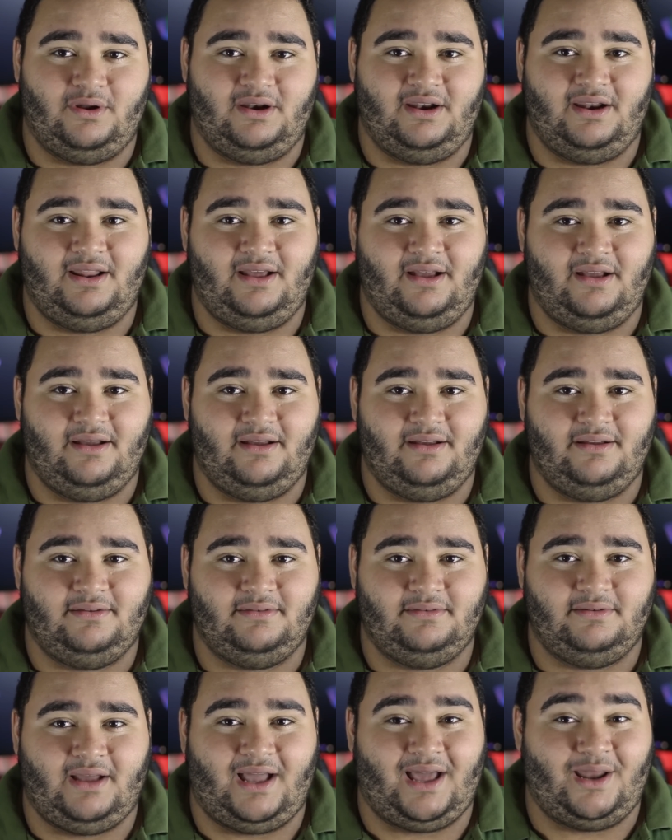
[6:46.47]
ولا لا
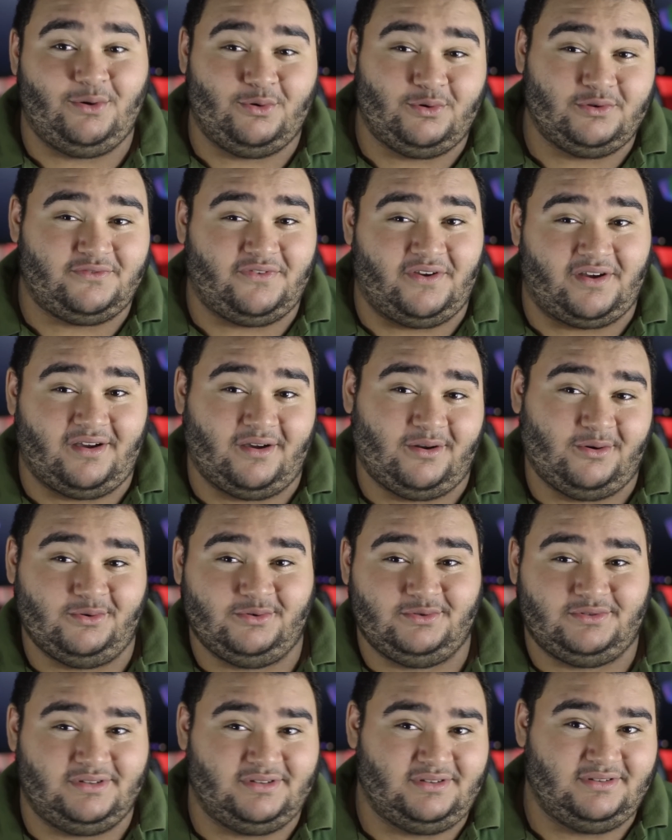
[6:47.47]
خلوكم
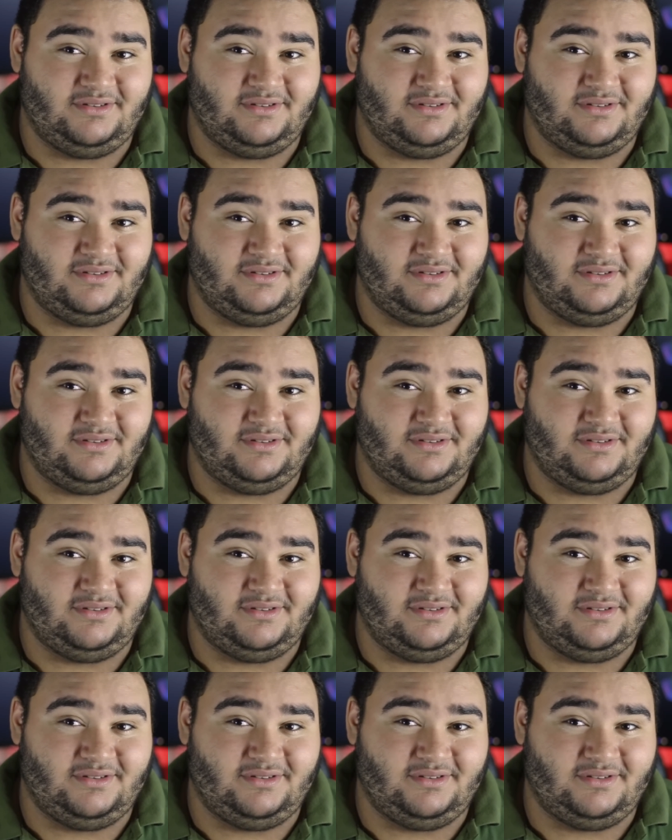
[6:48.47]
تفكروا